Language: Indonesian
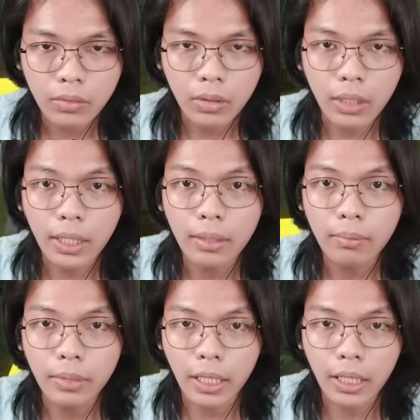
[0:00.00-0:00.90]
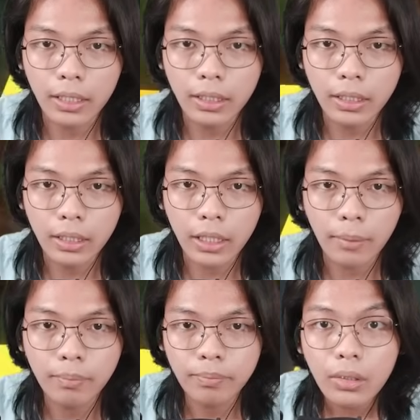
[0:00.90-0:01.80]
Oke, biarkan ini
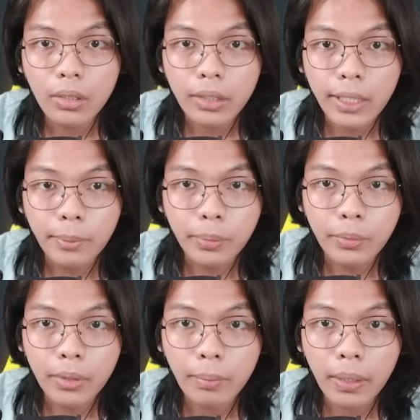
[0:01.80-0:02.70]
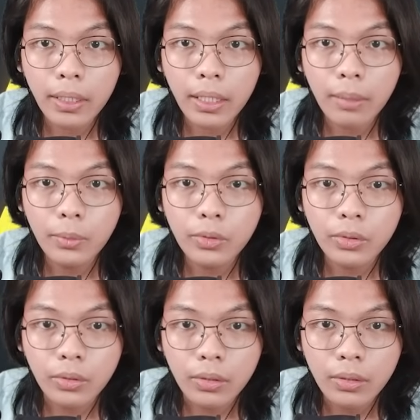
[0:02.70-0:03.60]
hitam. Oke, udah pada agak
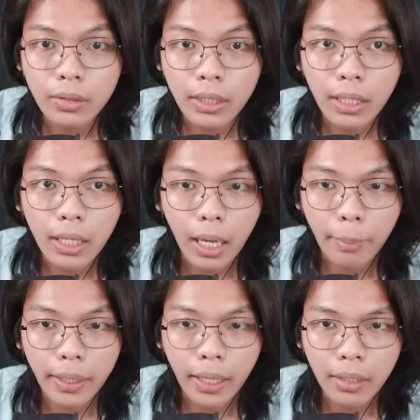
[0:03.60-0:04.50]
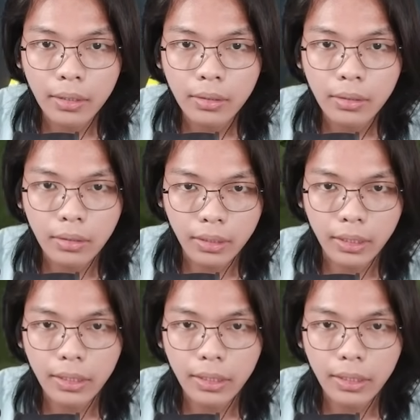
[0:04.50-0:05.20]
muncul ya, aman ya. Oke deh.